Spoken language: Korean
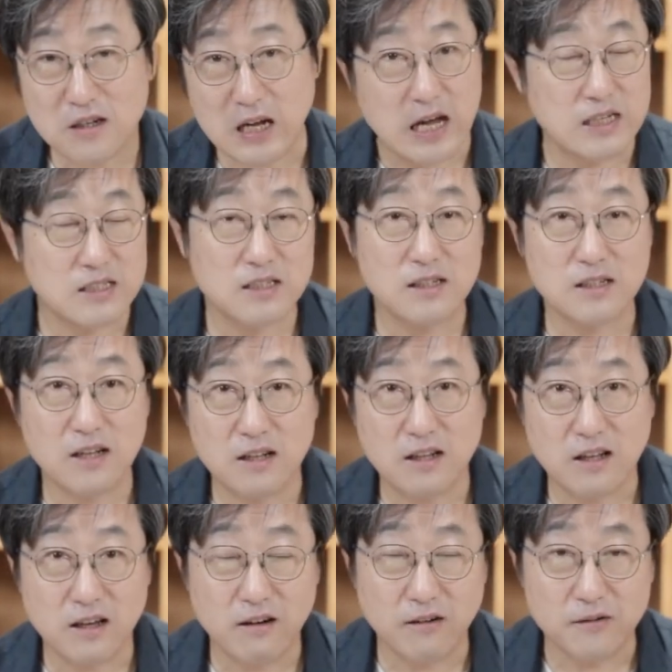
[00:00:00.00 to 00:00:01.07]
아실
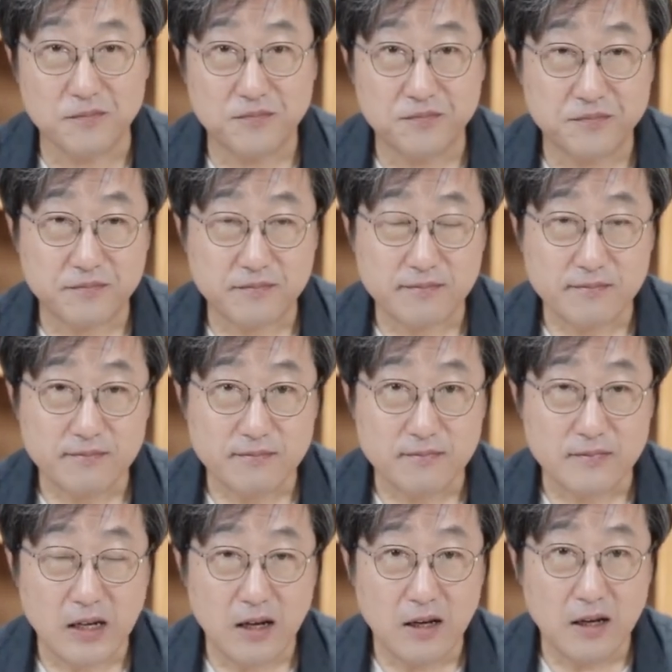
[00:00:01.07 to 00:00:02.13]
텐데요.
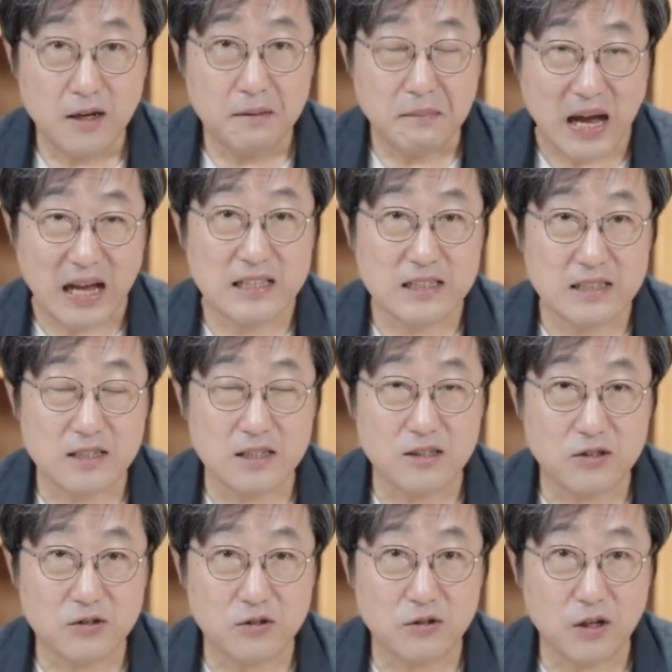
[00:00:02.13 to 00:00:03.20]
많이
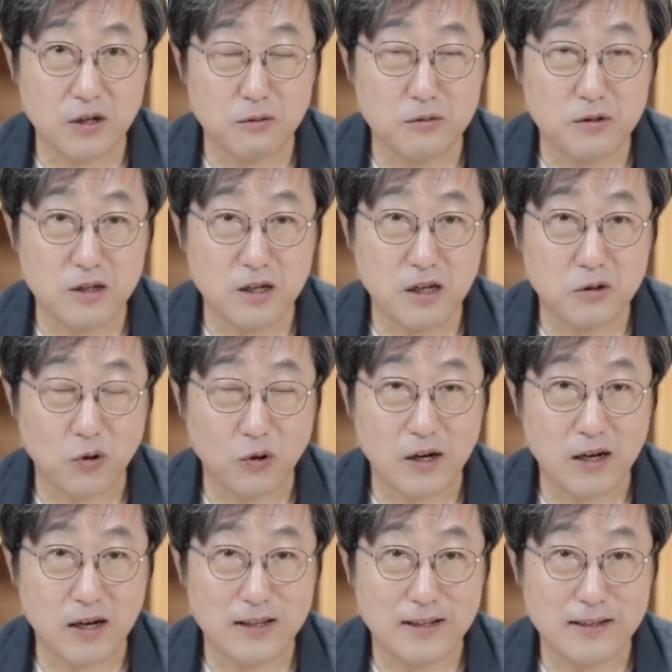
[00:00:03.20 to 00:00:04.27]
쓸수록 여러분들에게
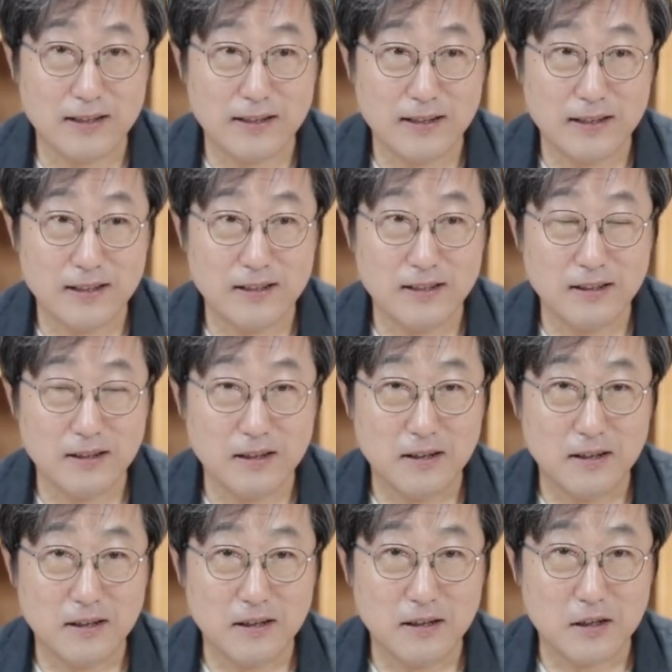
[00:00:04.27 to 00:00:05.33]
돌아가는
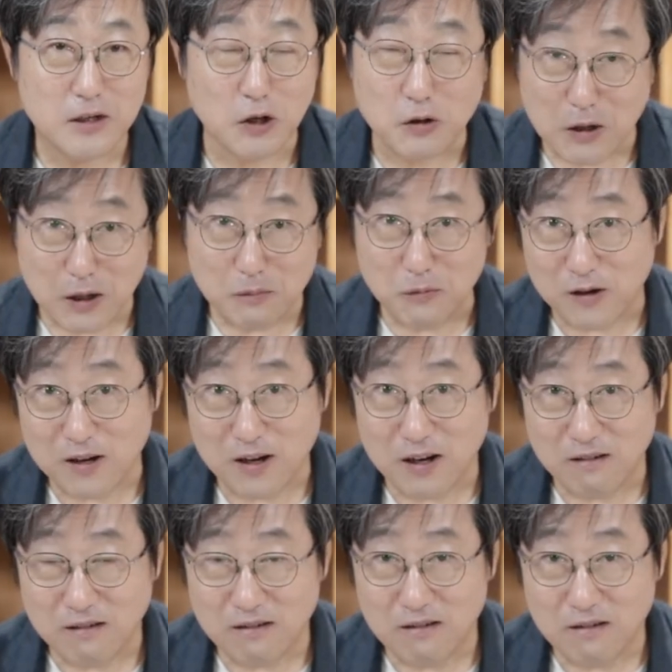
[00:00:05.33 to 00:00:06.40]
결과가
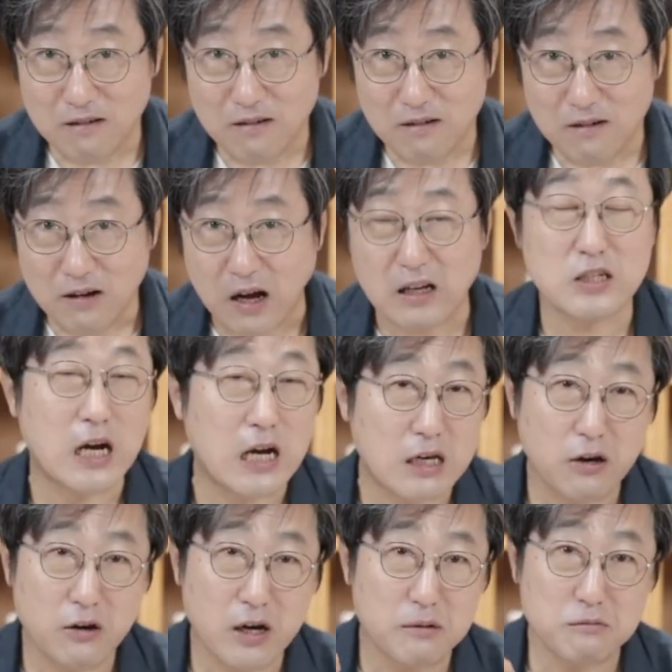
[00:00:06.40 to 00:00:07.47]
뭘까요?
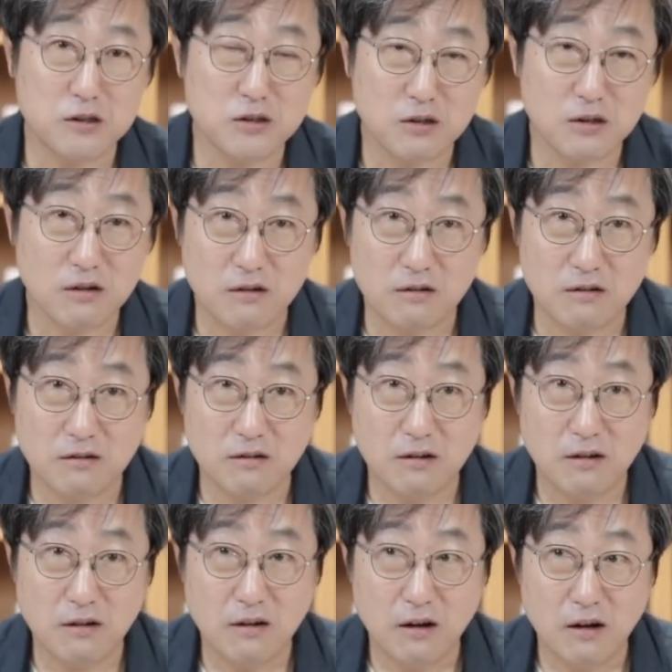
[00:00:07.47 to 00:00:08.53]
자괴감이죠.
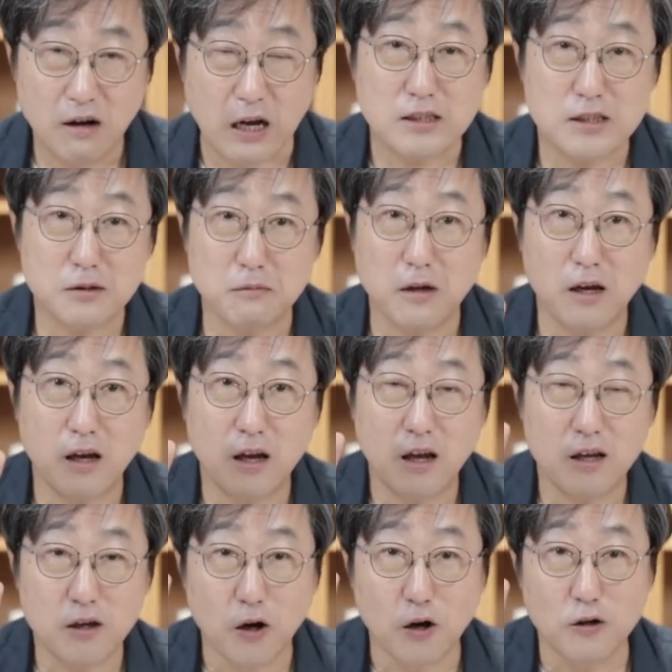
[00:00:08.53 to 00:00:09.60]
아침에
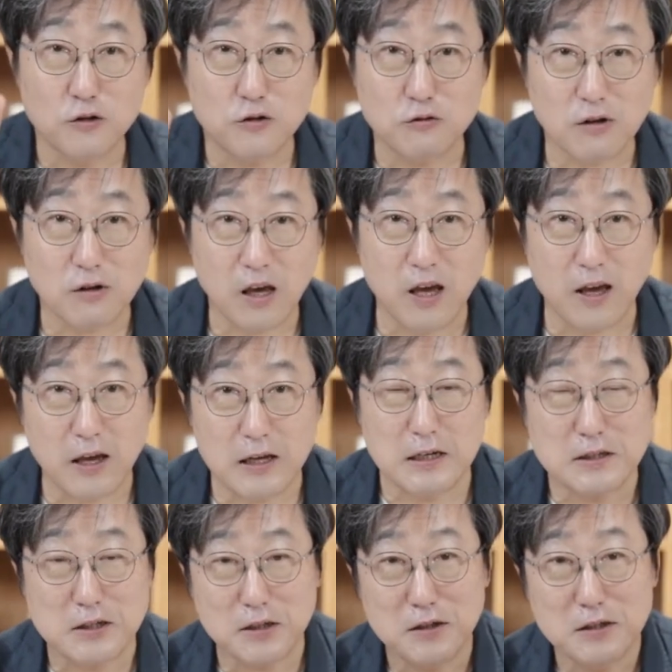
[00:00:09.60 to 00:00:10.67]
12개의
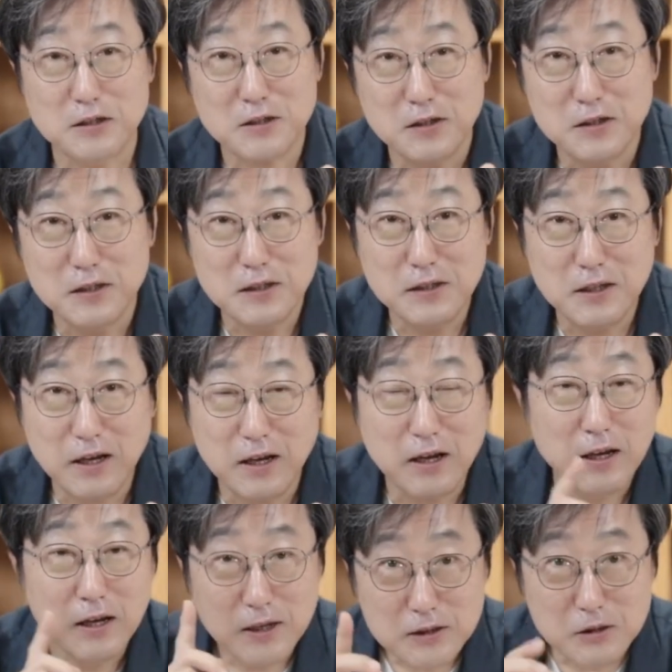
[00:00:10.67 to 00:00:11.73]
일정을 썼는데
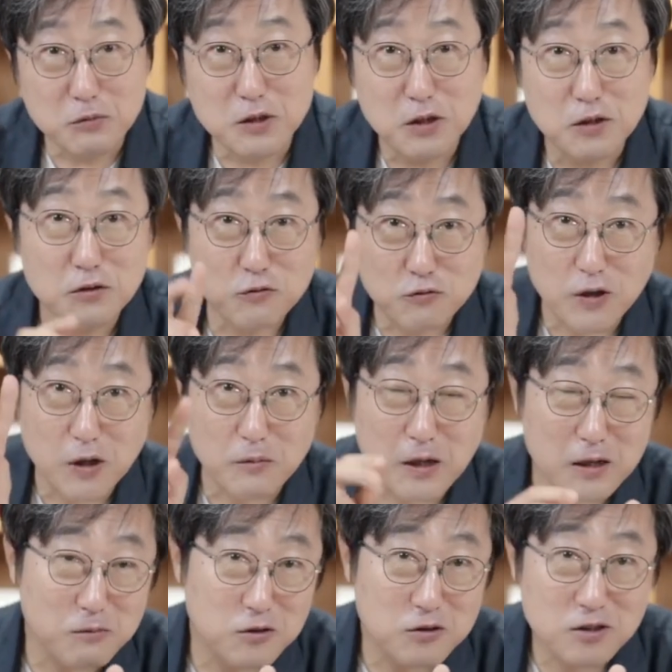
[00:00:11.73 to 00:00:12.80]
심지어는
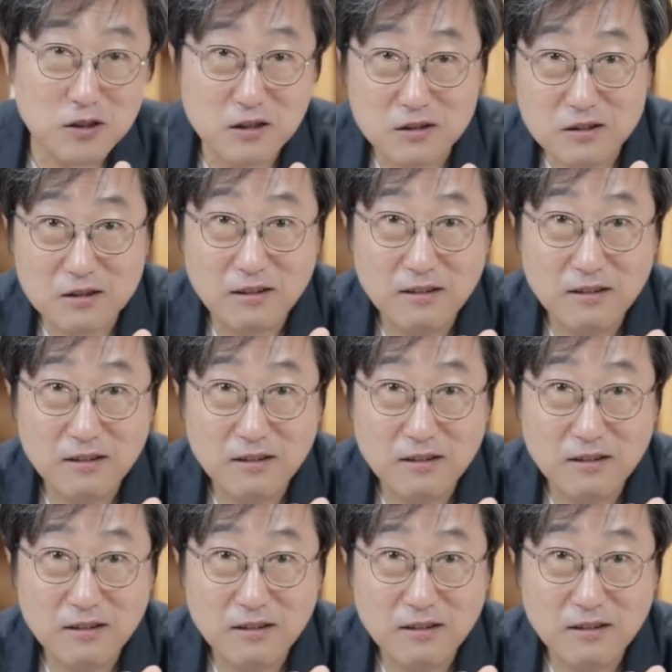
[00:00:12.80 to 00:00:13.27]
2개밖에 못 지켰어.